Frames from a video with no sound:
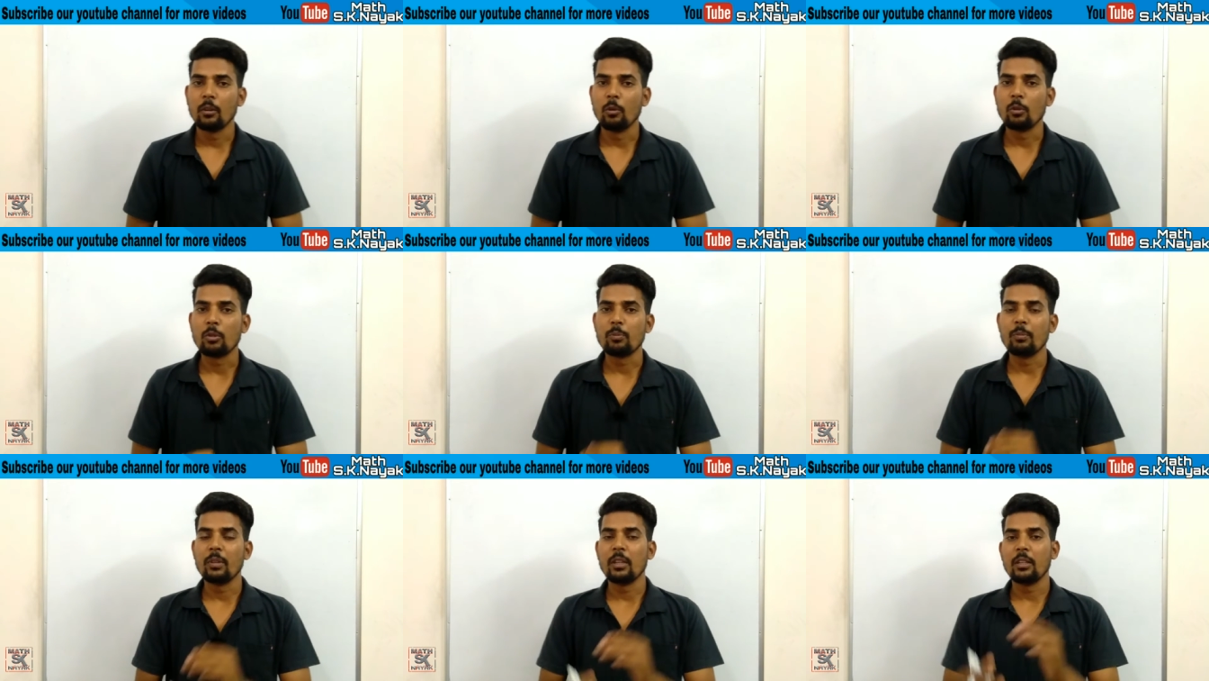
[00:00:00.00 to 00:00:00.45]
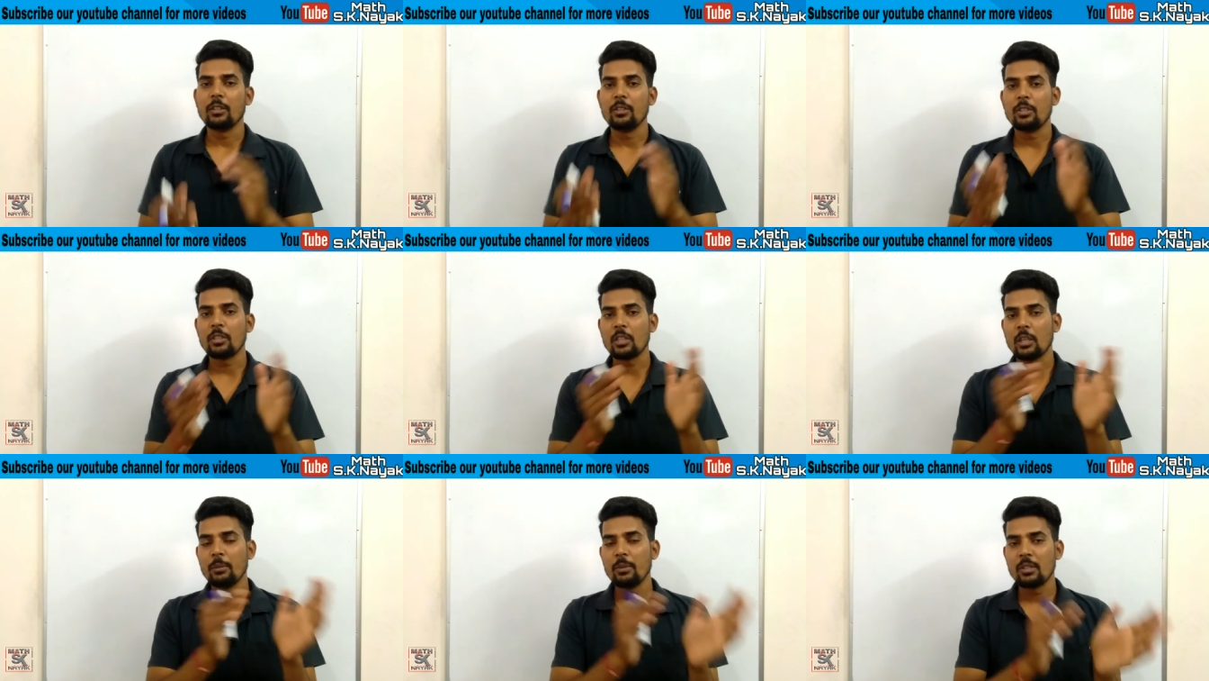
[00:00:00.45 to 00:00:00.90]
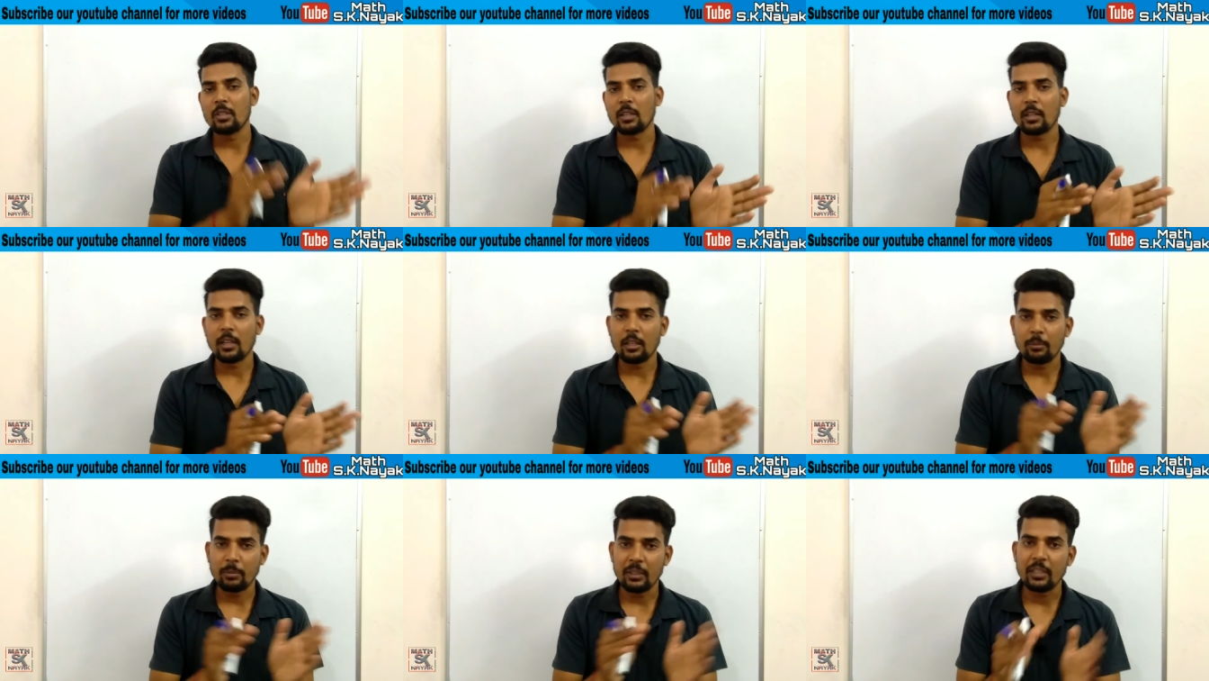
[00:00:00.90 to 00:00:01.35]
उसमें जिसकी भी
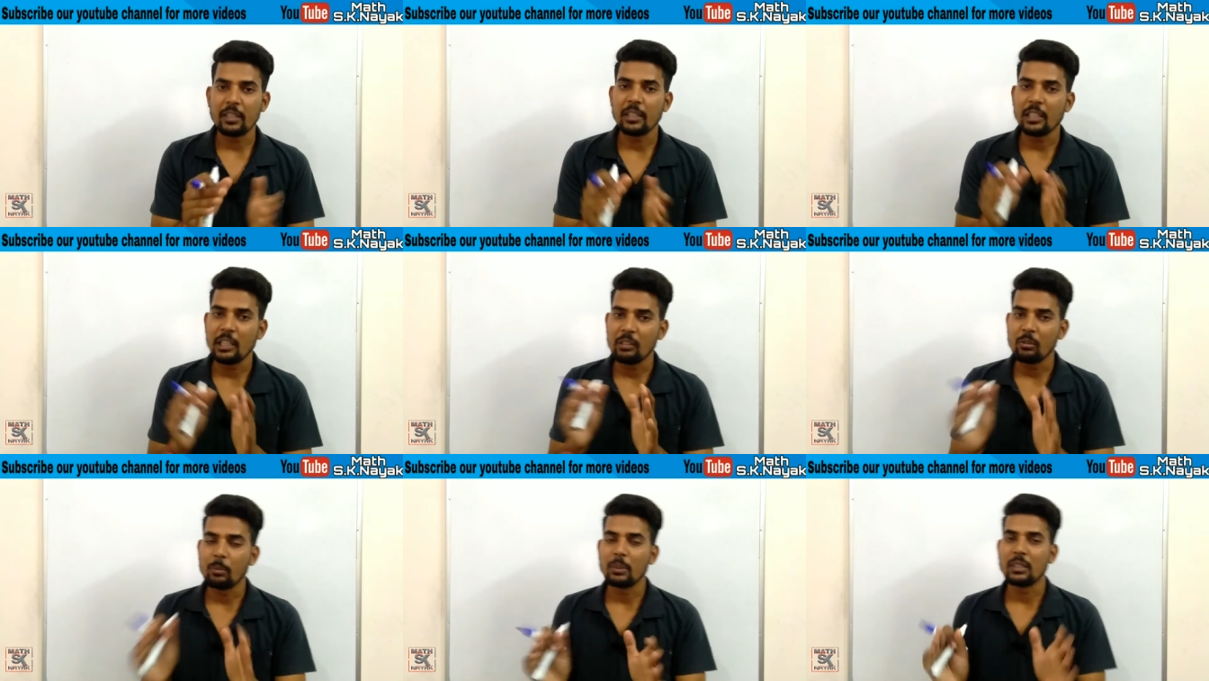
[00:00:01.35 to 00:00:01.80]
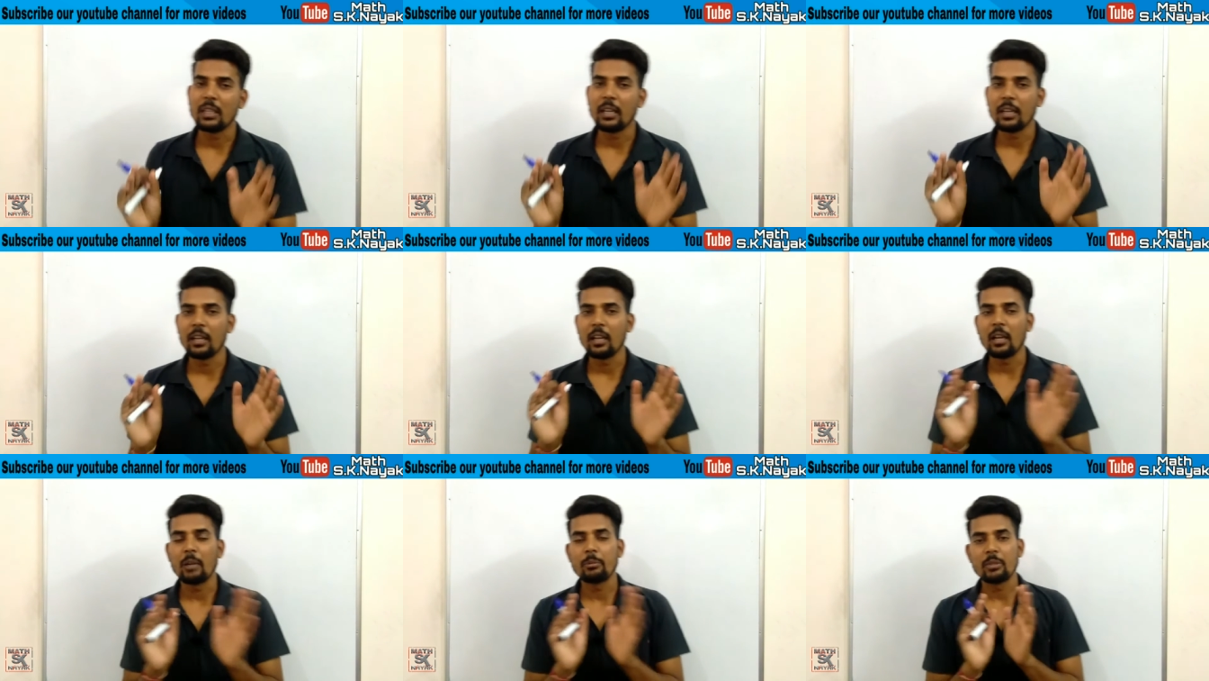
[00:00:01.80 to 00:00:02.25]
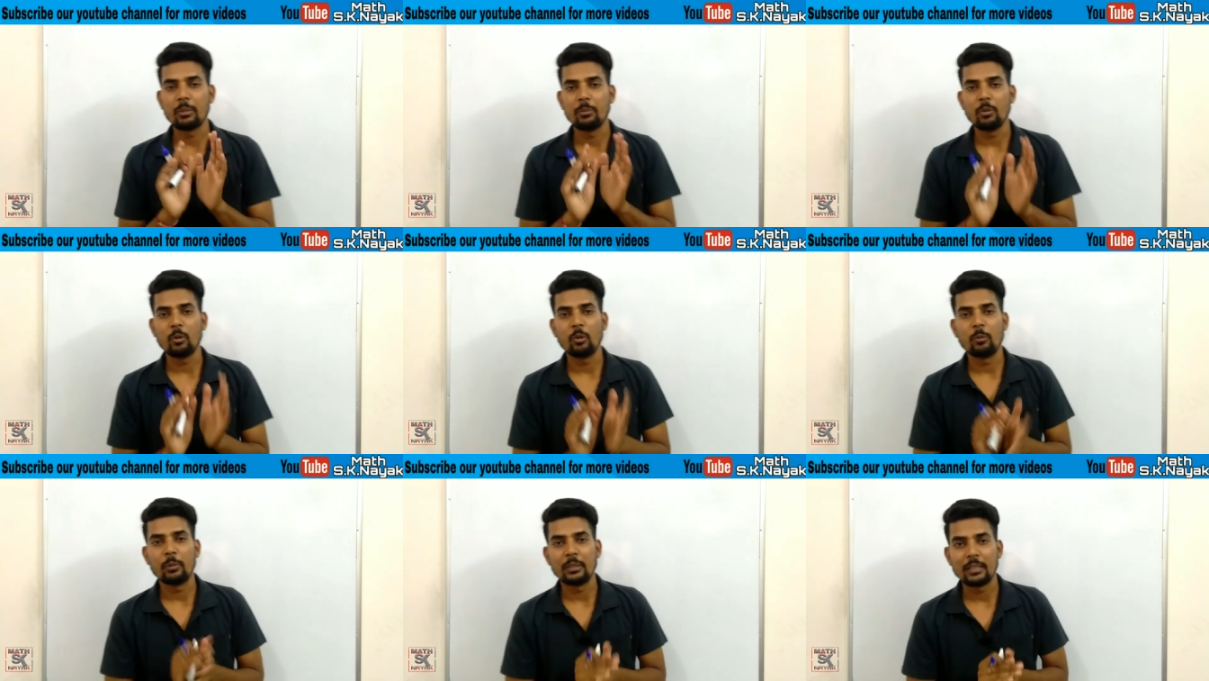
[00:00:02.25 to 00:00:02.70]
सरकार बन रही है वो बता रहे हैं आप
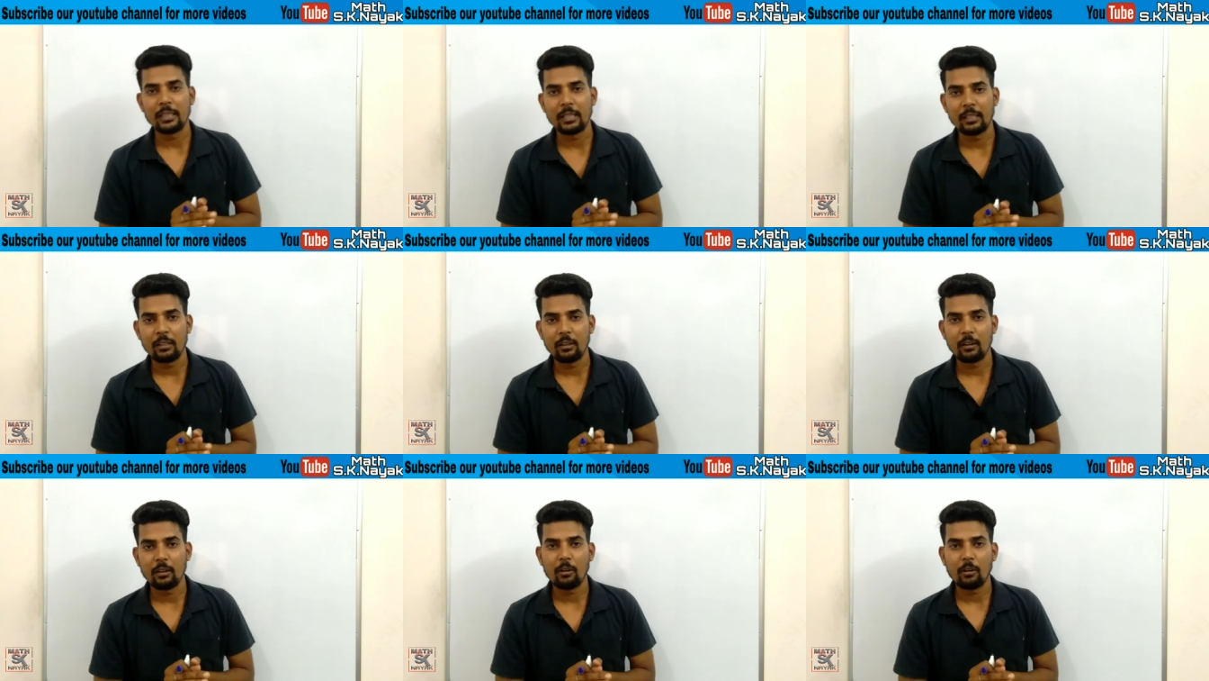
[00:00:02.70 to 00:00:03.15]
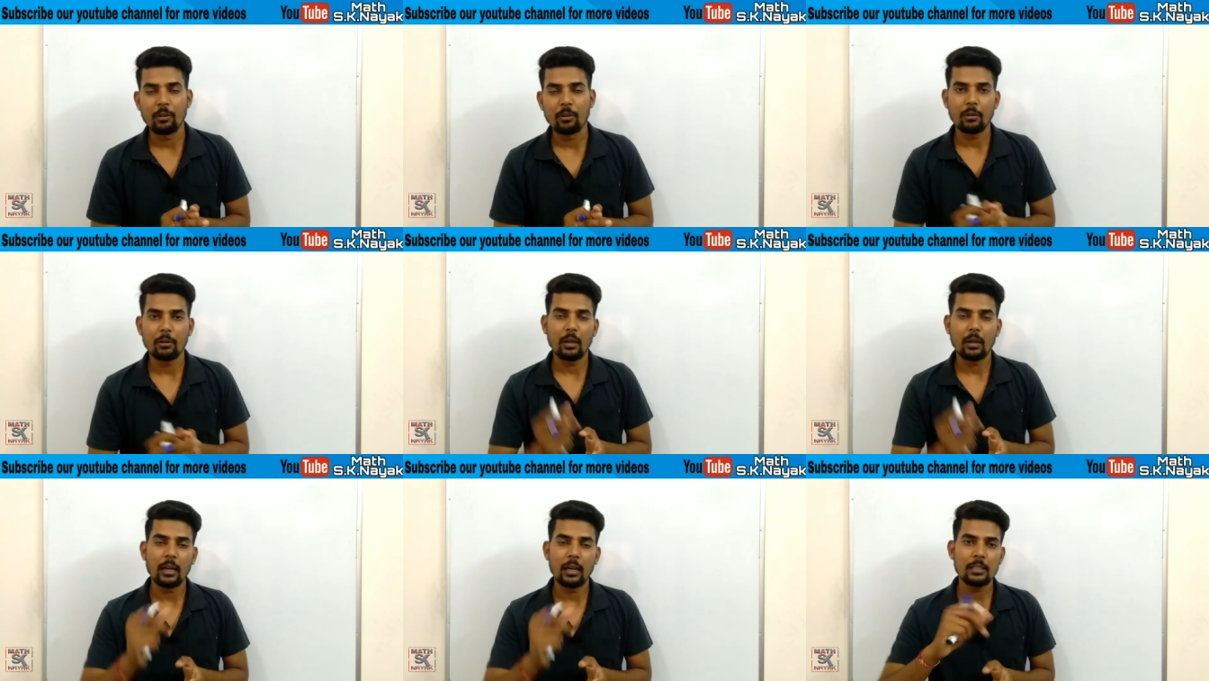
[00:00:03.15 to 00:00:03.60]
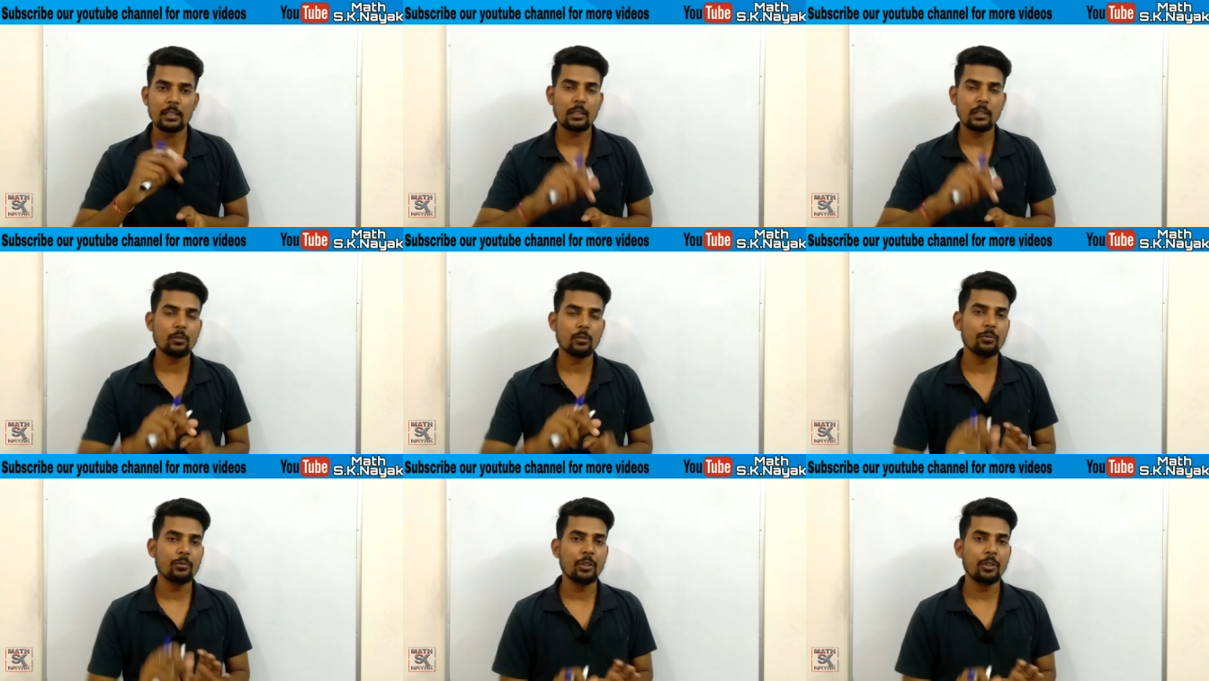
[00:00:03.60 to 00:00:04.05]
सभी को पता है और आज का
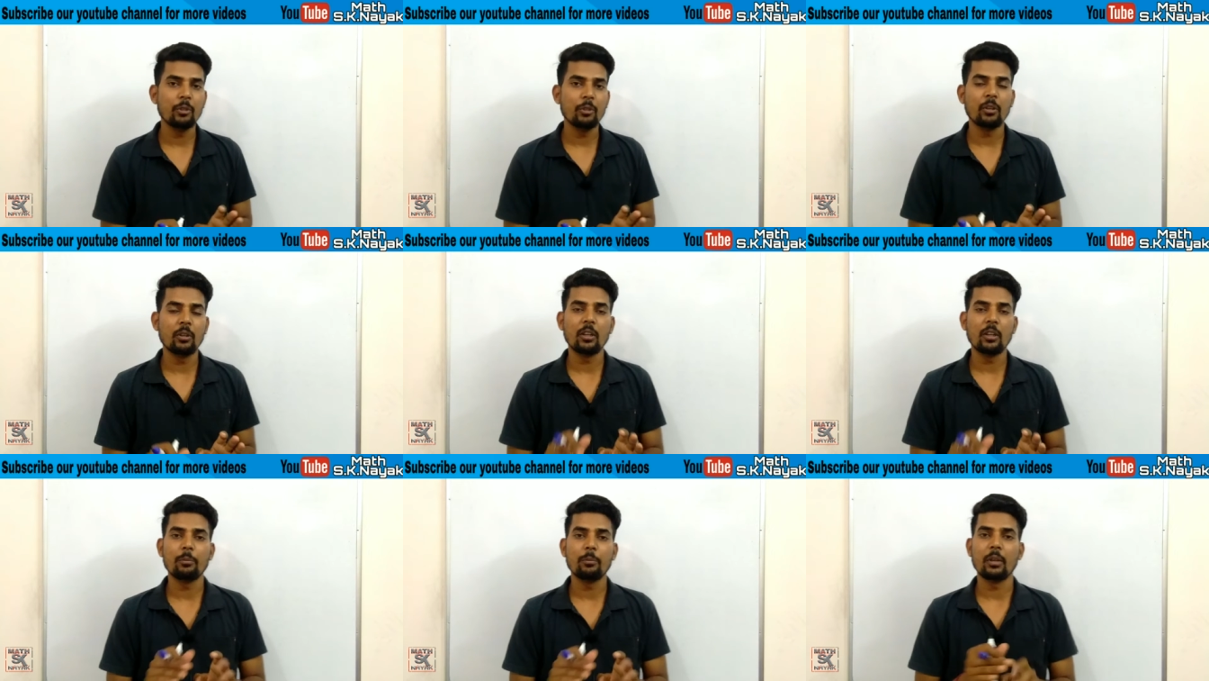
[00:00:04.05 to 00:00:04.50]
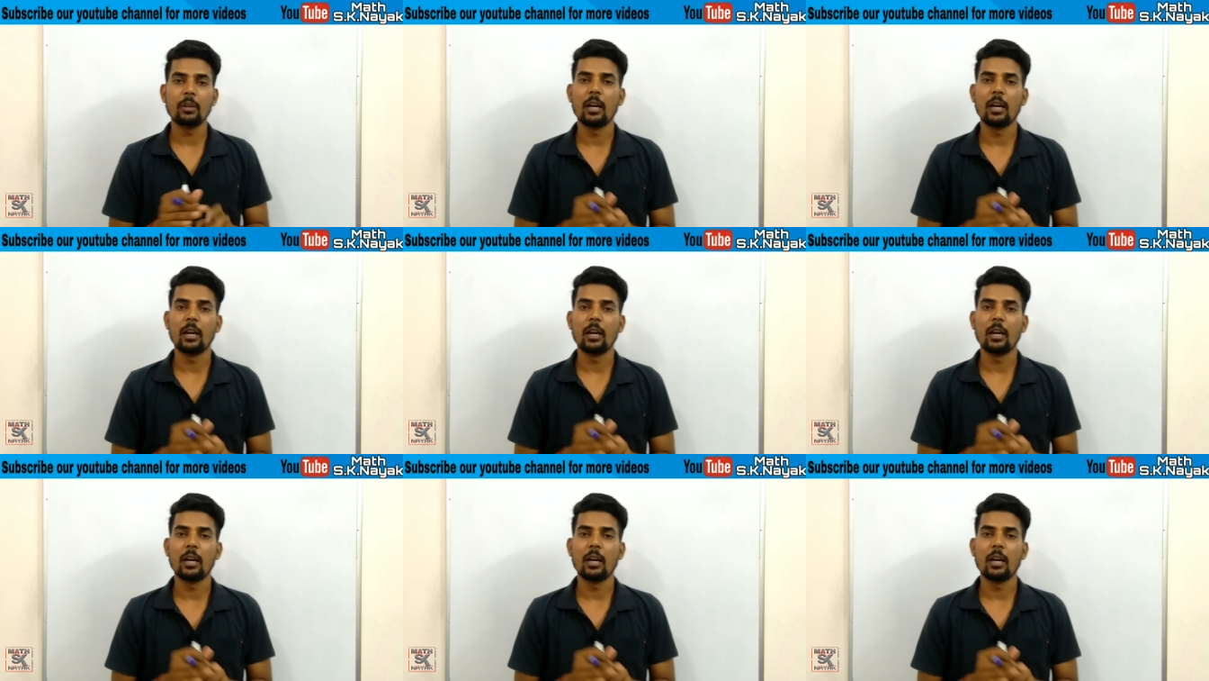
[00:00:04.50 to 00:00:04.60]
जो वीडियो है